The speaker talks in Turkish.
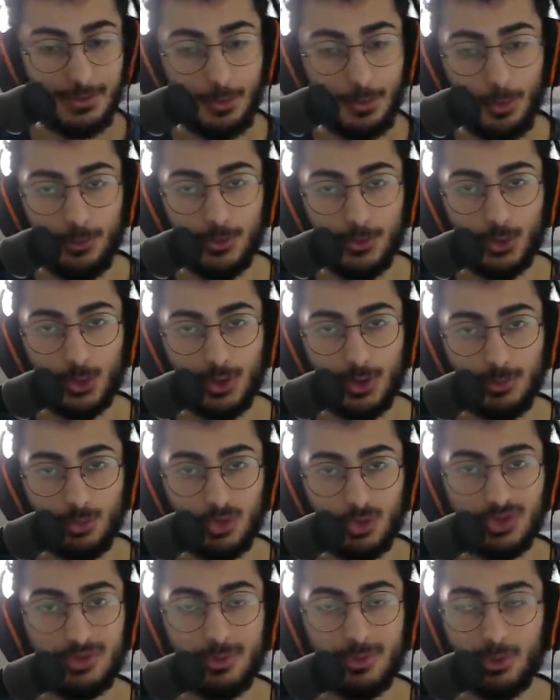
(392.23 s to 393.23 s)
o videoda büyük
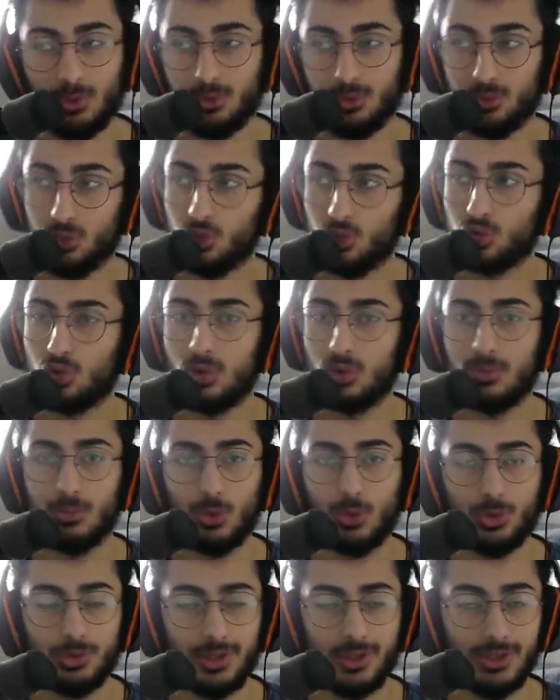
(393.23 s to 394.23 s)
ihtimal olur. 100 çok mu
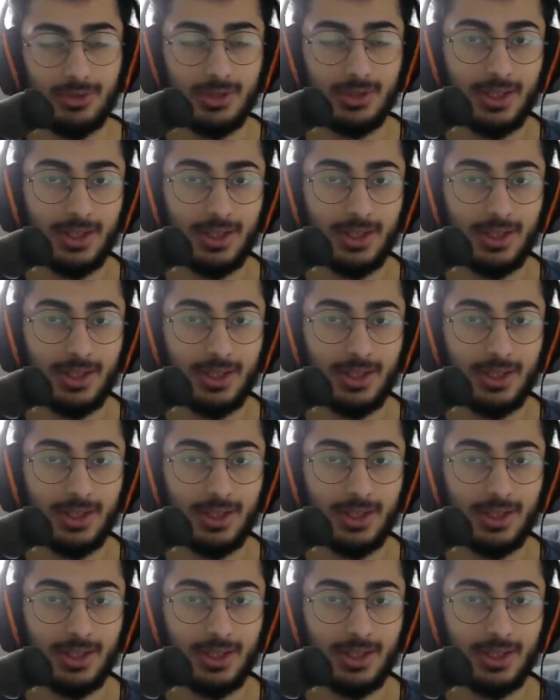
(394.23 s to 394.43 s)
oldu lan?